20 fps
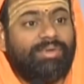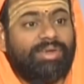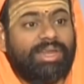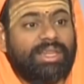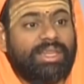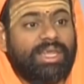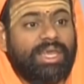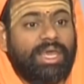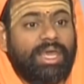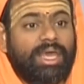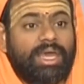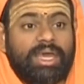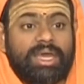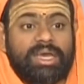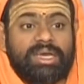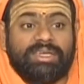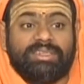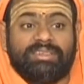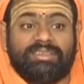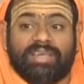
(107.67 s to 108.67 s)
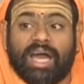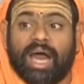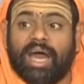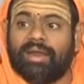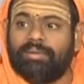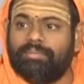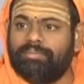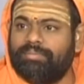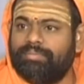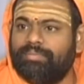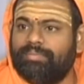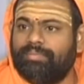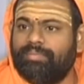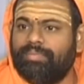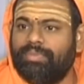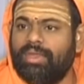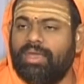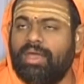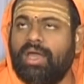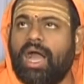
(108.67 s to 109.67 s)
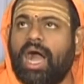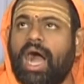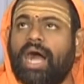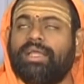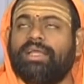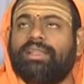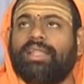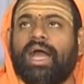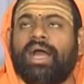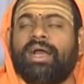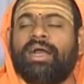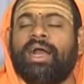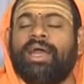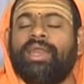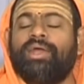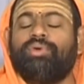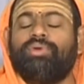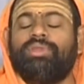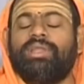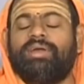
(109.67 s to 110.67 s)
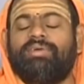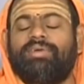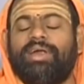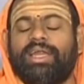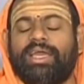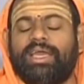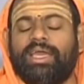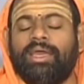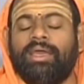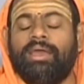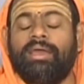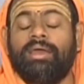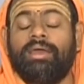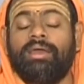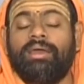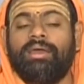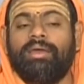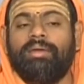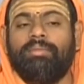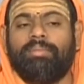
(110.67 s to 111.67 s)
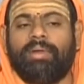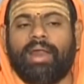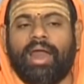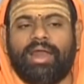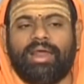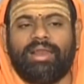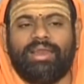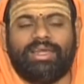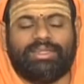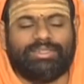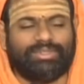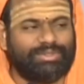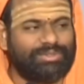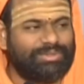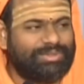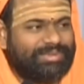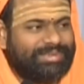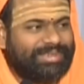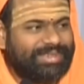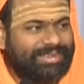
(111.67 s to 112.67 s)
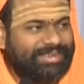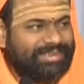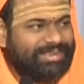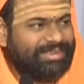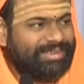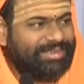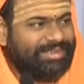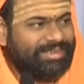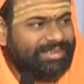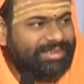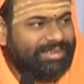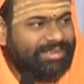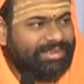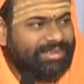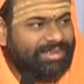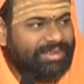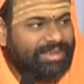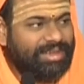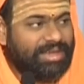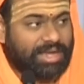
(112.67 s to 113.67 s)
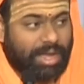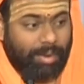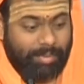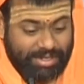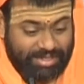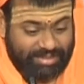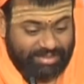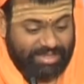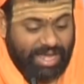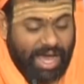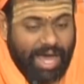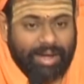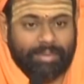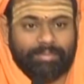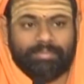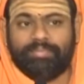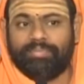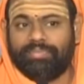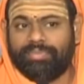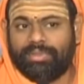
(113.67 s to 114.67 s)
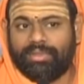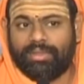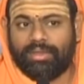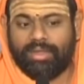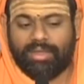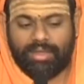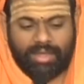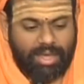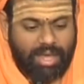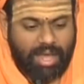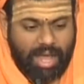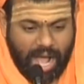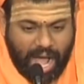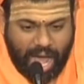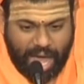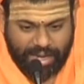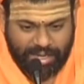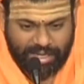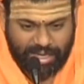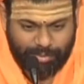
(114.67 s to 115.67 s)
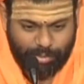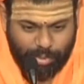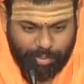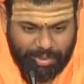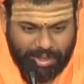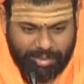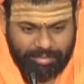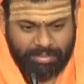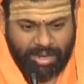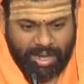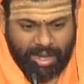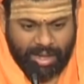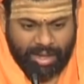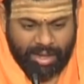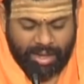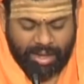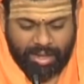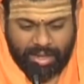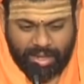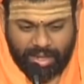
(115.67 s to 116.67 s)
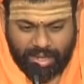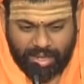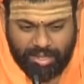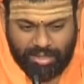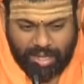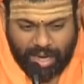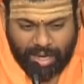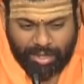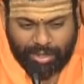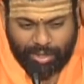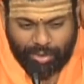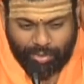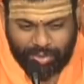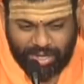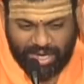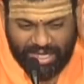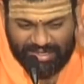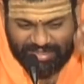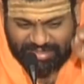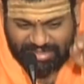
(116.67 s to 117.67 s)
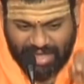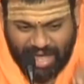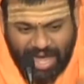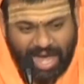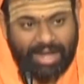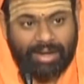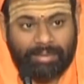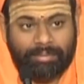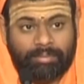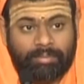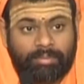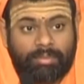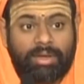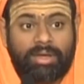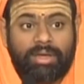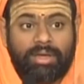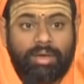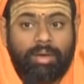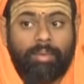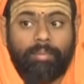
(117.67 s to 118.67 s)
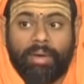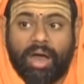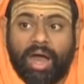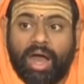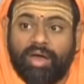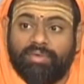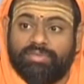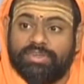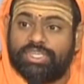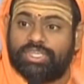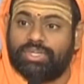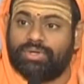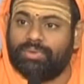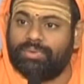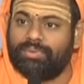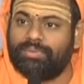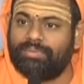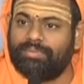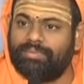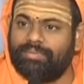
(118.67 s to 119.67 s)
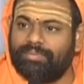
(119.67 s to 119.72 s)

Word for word: ఏమిటది సారం అది తాగగానే కొద్దిగా వాడికి ప్రాణం లేచేస్తుంది కాబట్టి సారం అన్నము బ్రహ్మ దాంట్లో ఉండే సారం మహావిష్ణు